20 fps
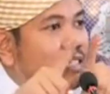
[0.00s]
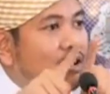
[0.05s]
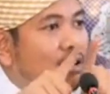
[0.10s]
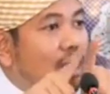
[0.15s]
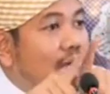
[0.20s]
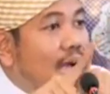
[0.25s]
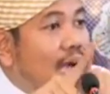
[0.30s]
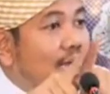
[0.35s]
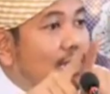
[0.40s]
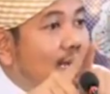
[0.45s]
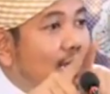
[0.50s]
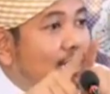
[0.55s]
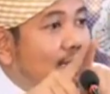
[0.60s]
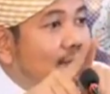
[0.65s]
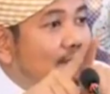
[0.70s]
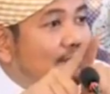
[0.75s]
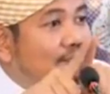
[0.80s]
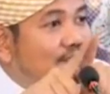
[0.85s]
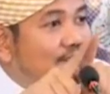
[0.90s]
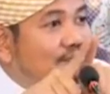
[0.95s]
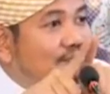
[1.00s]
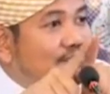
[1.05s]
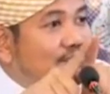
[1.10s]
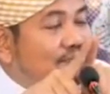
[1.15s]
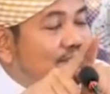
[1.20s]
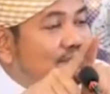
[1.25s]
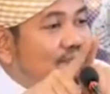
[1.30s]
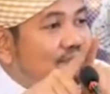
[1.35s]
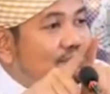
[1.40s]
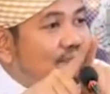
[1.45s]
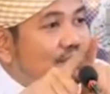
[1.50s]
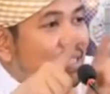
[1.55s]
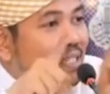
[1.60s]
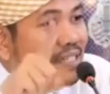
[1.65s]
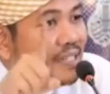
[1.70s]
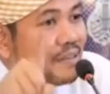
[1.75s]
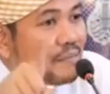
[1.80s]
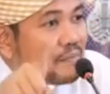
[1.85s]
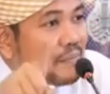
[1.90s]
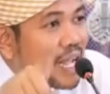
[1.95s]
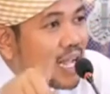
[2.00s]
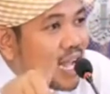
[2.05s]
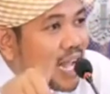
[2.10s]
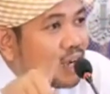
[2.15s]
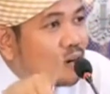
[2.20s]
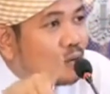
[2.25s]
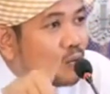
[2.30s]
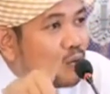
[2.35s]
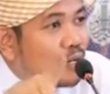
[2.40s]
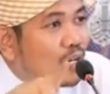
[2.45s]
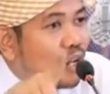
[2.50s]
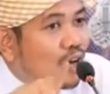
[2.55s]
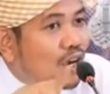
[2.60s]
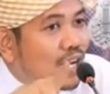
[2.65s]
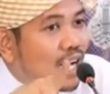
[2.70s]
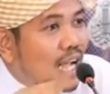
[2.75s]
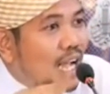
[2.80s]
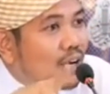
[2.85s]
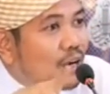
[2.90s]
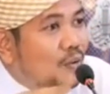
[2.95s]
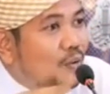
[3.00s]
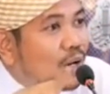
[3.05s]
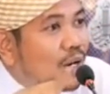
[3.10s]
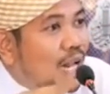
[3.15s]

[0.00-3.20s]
สองฮักนะไปฮักกุลล้อกับฮักกุล